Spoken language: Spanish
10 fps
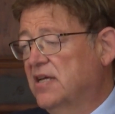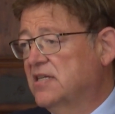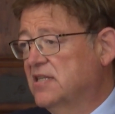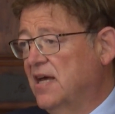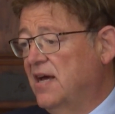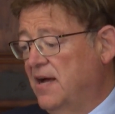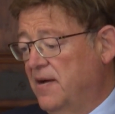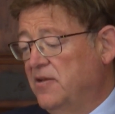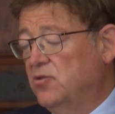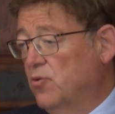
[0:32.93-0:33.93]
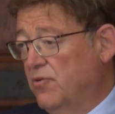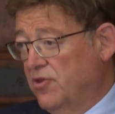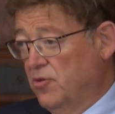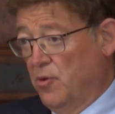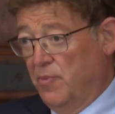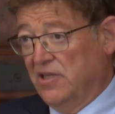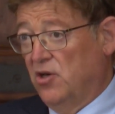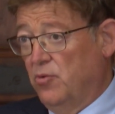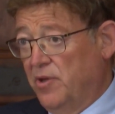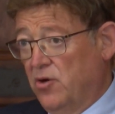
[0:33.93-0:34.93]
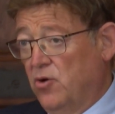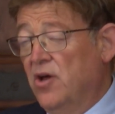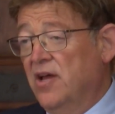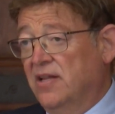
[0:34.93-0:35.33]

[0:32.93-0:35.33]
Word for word: se está introduciendo por parte del Gobierno